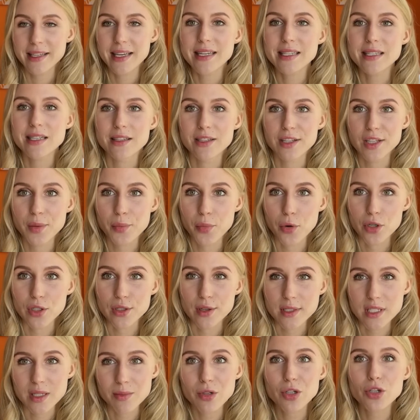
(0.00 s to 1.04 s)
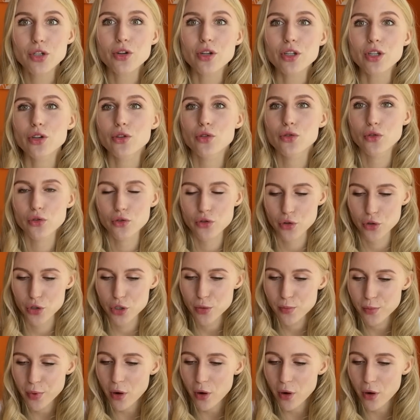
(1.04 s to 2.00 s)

Если ты не пользовался Midjourney, то тут все очень